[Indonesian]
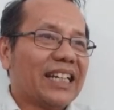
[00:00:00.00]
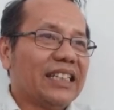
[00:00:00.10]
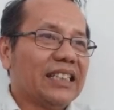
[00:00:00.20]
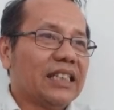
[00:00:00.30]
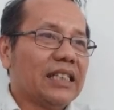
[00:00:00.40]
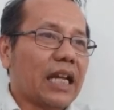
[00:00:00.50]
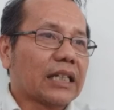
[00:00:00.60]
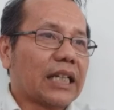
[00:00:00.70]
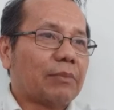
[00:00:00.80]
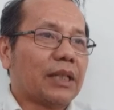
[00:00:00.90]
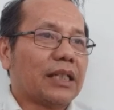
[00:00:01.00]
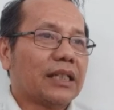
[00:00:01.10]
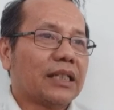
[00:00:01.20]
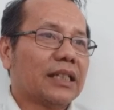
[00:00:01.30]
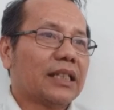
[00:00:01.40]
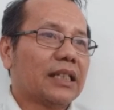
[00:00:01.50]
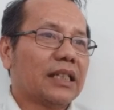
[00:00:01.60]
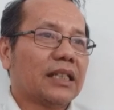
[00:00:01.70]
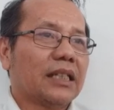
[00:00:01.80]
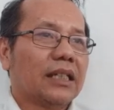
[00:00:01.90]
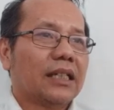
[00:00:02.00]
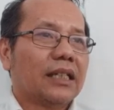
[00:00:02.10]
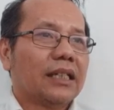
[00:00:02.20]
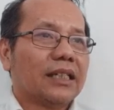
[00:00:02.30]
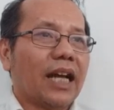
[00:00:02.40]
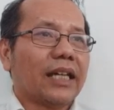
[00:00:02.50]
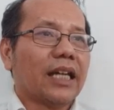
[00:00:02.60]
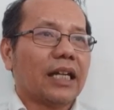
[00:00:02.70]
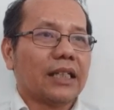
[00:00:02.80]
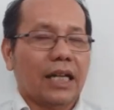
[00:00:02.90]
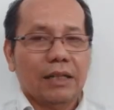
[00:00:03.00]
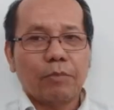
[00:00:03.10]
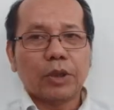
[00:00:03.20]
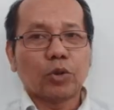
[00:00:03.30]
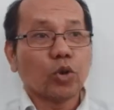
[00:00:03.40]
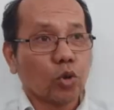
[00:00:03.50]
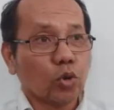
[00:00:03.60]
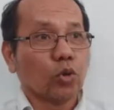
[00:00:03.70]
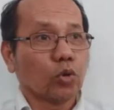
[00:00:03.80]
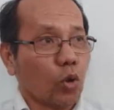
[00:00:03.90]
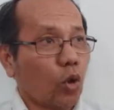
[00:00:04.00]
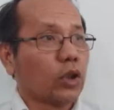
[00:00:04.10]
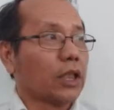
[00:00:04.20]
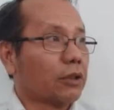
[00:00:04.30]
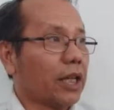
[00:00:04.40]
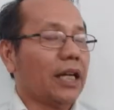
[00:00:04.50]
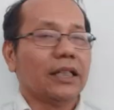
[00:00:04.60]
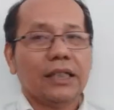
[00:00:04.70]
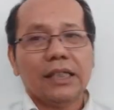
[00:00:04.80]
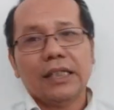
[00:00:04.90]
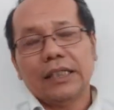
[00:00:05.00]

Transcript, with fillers: Ini ini hari keenam ini. Ya, ya, ya. Masih tuntun-tuntun gitu ya.